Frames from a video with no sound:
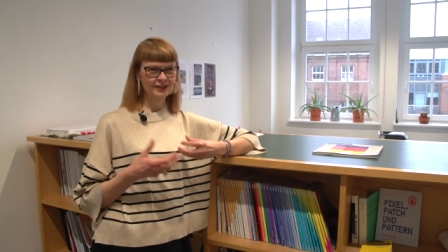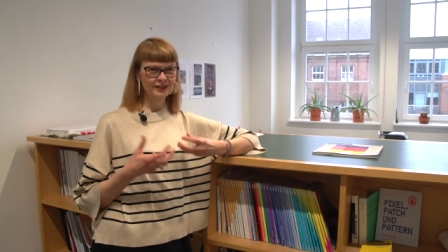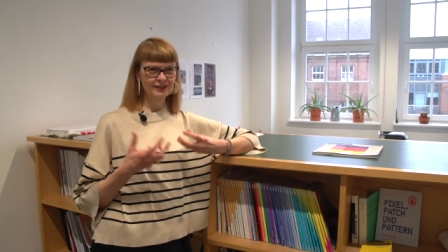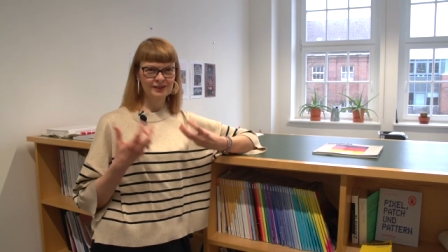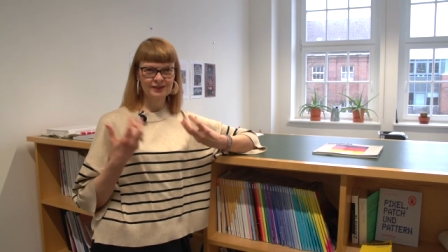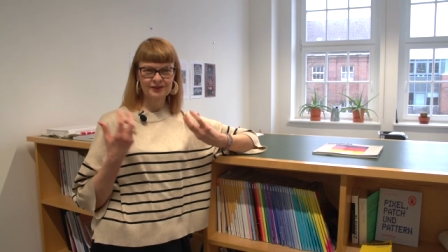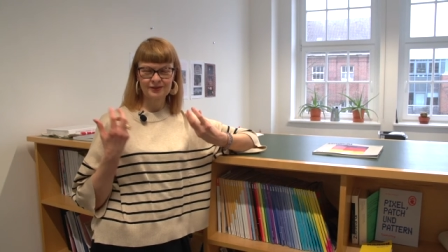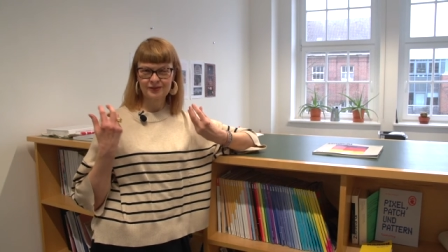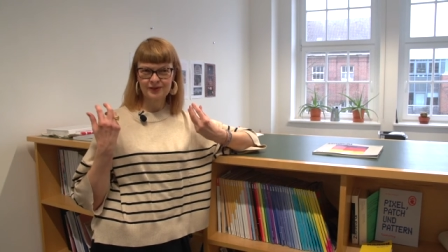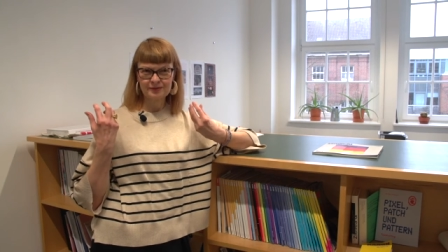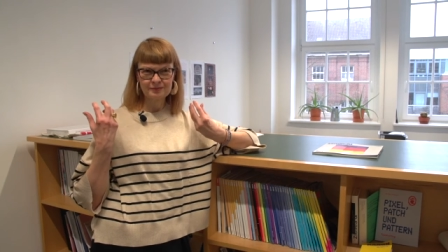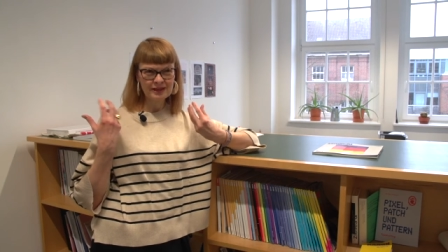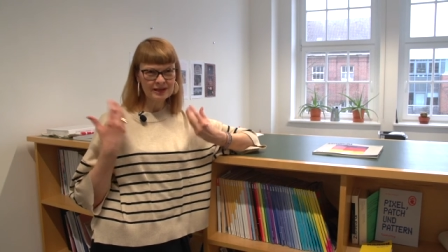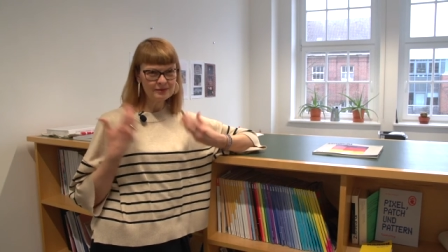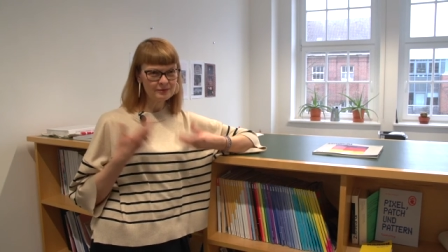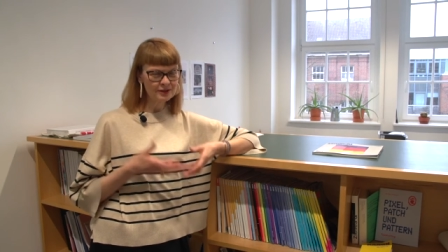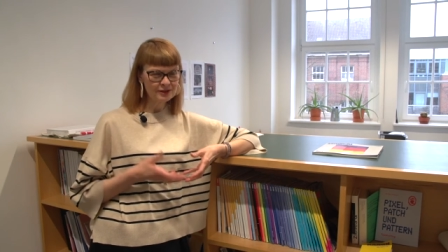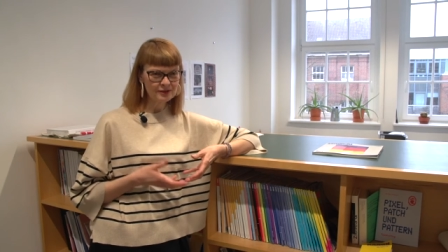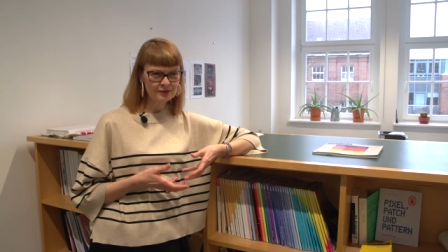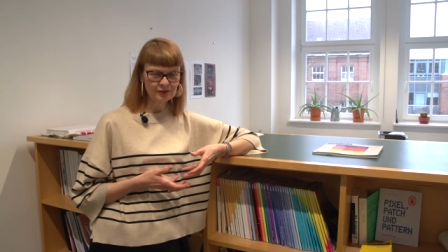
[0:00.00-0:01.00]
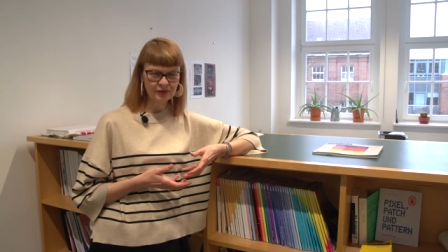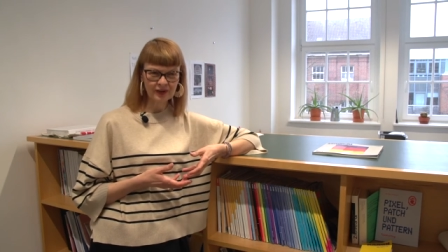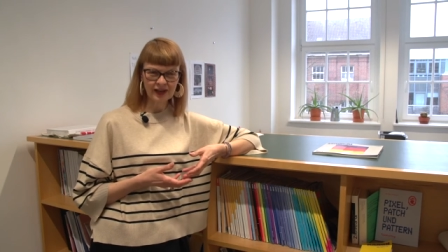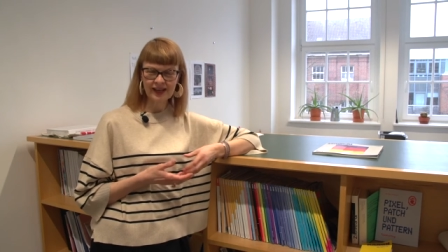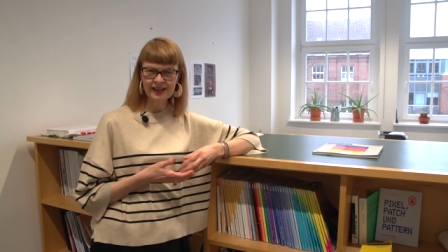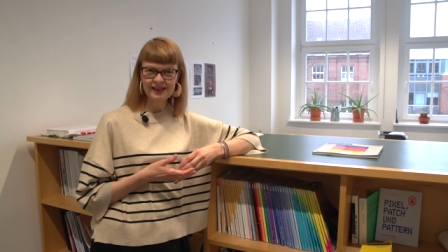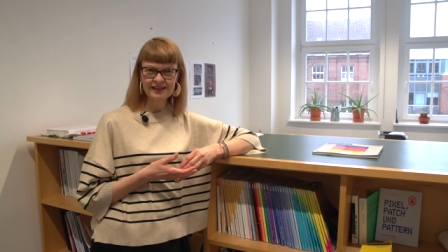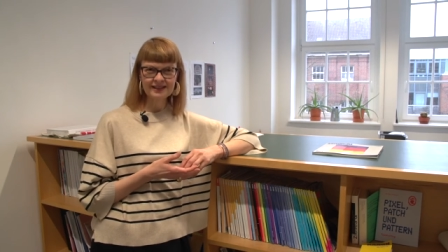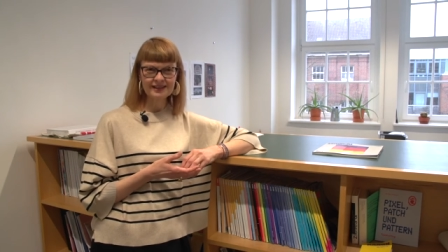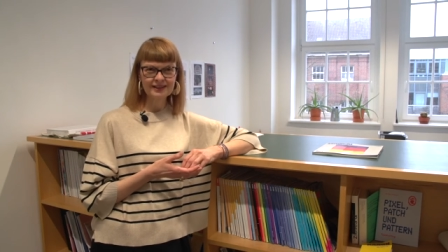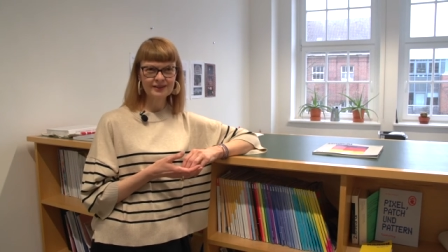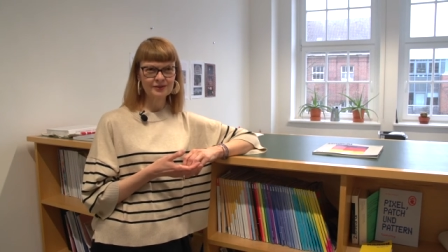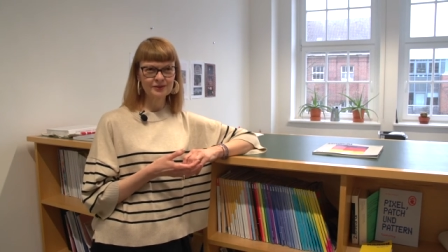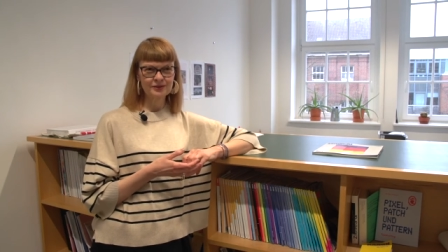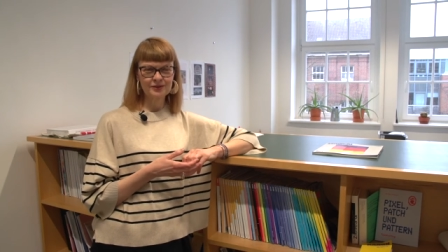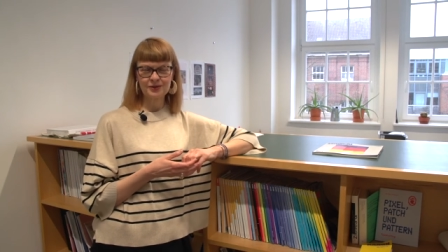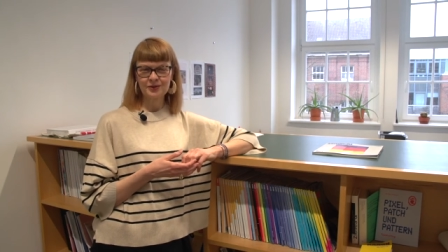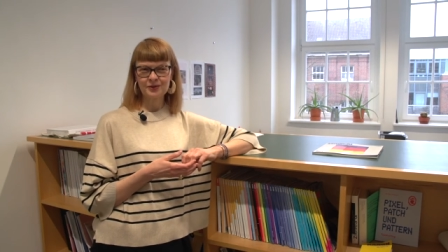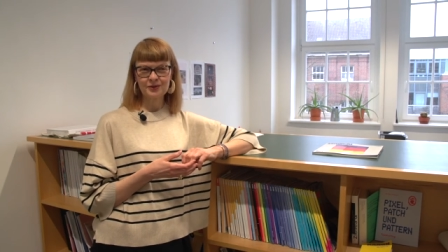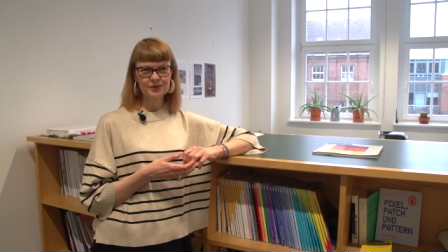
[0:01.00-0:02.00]
was vom Himmel gefallen ist
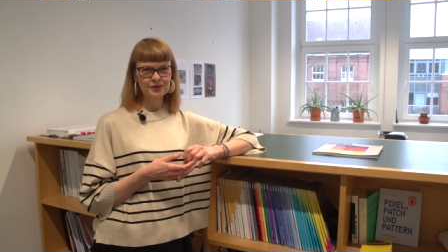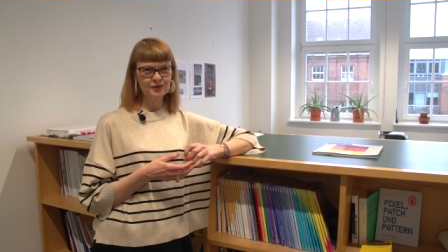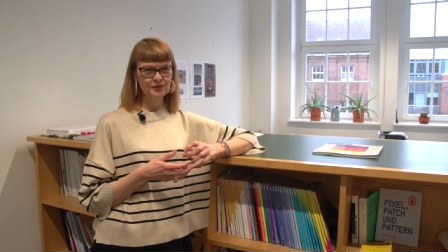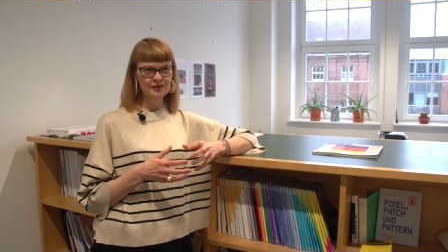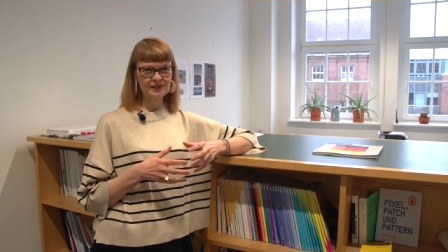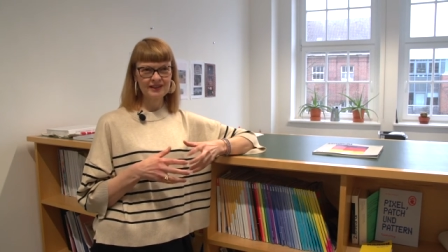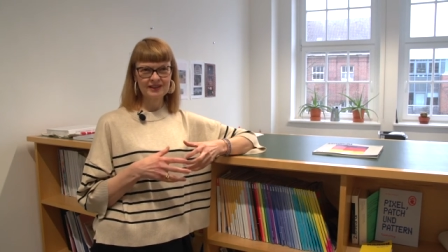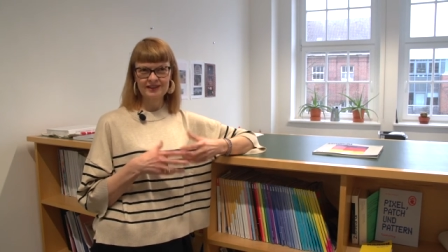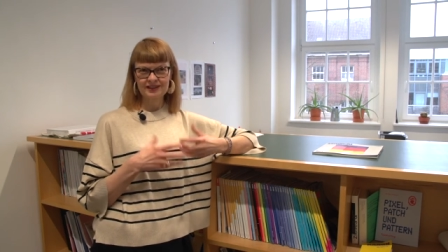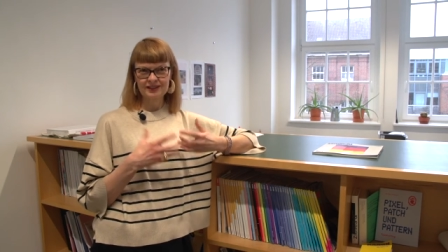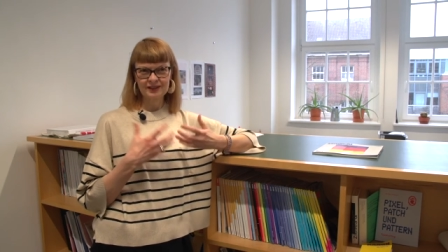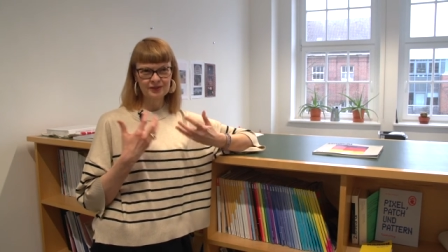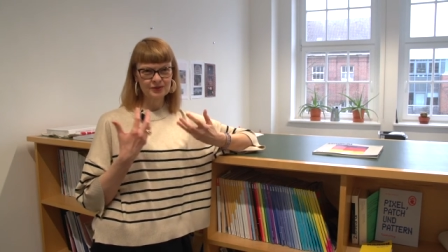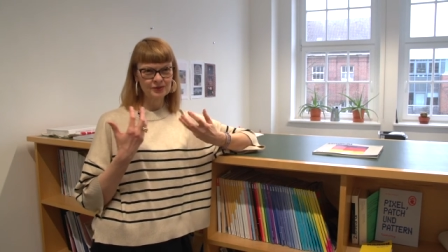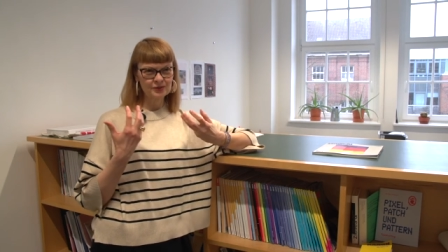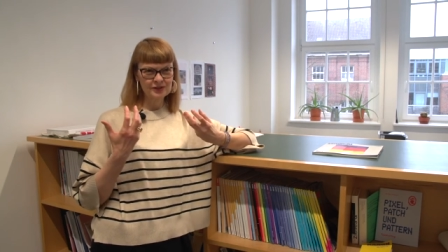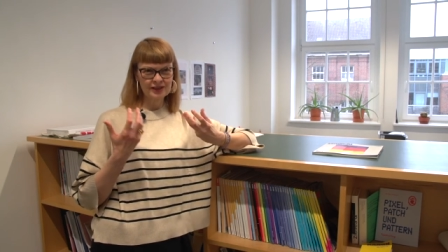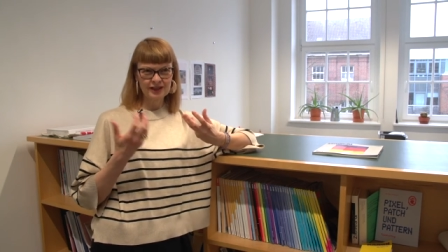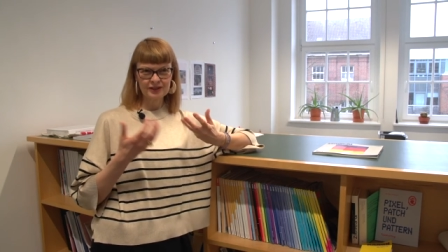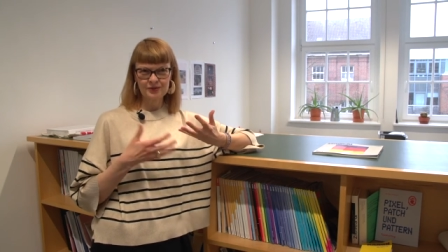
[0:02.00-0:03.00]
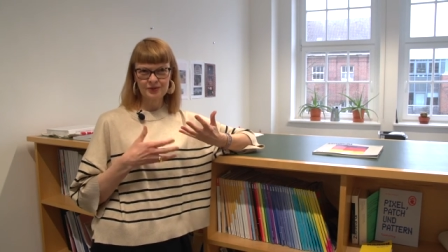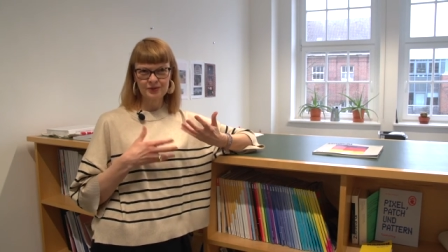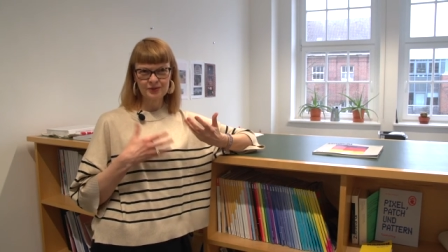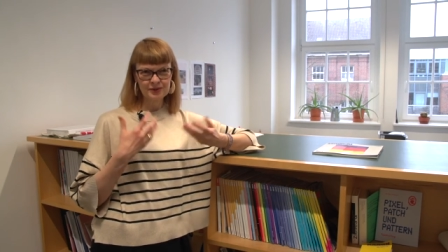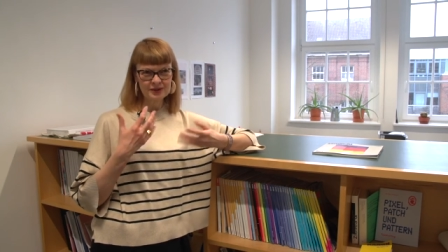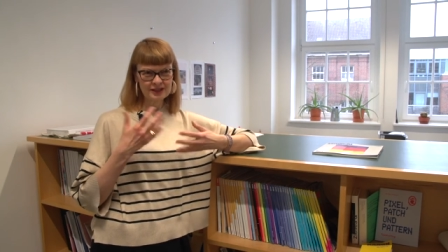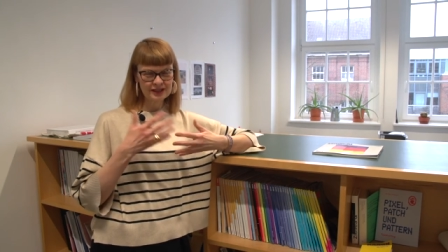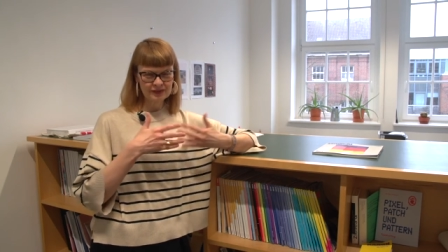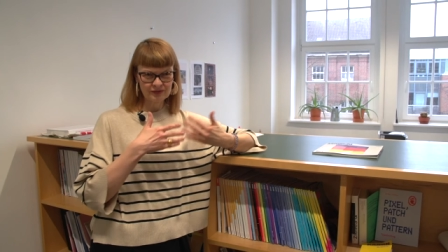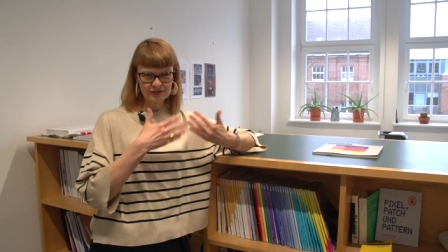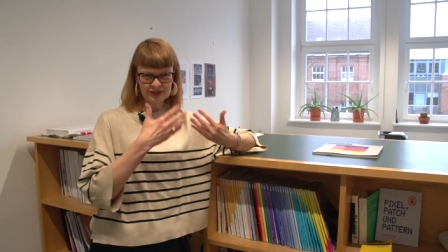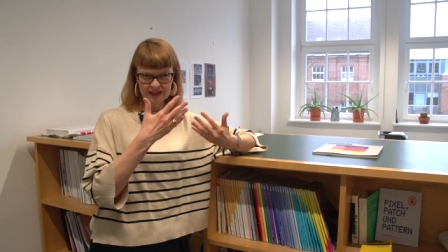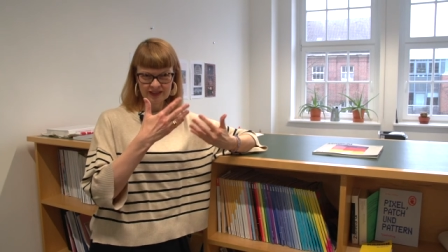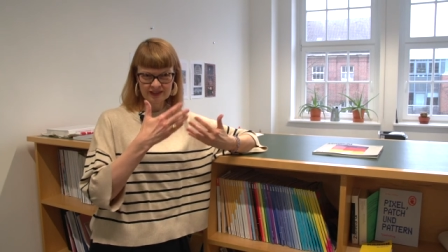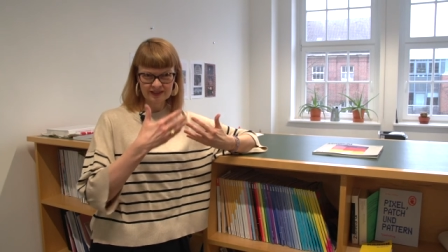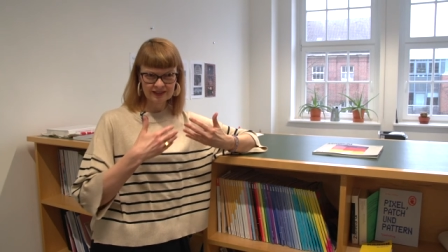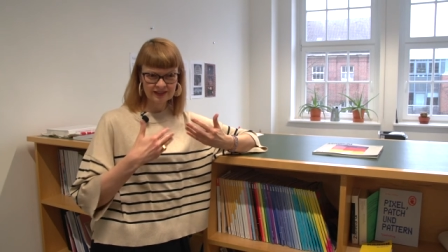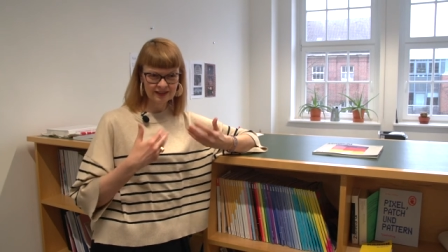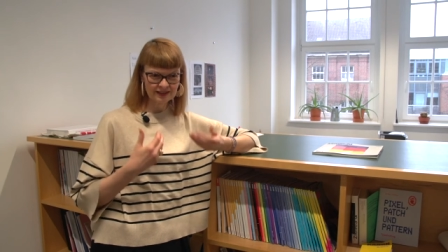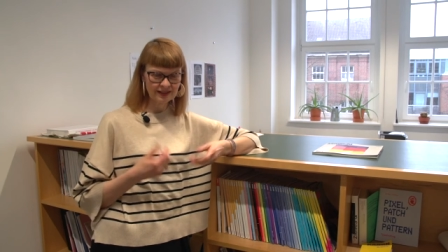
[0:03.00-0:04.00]
oder irgendwie sich so natürlich, wie
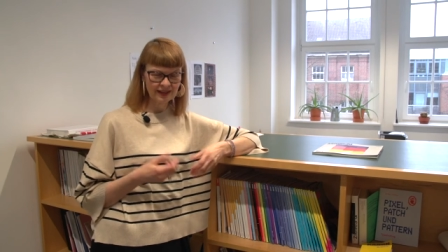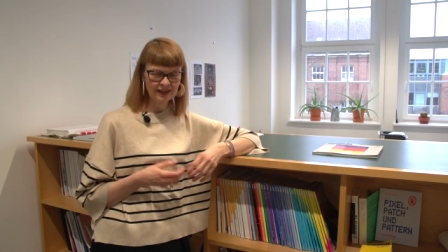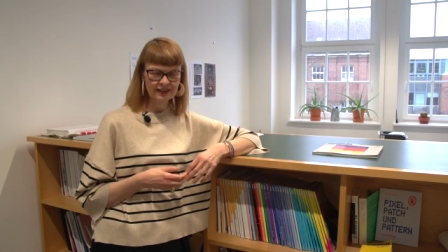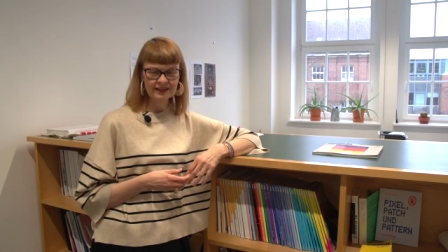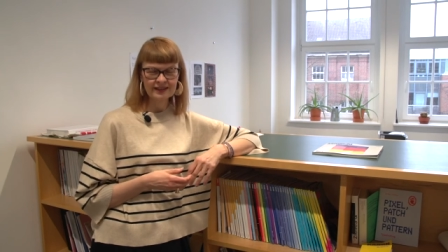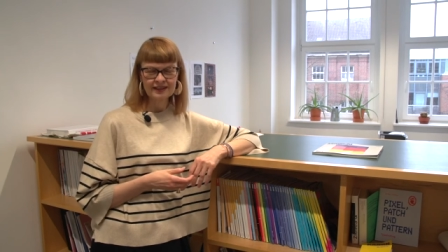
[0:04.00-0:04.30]
das in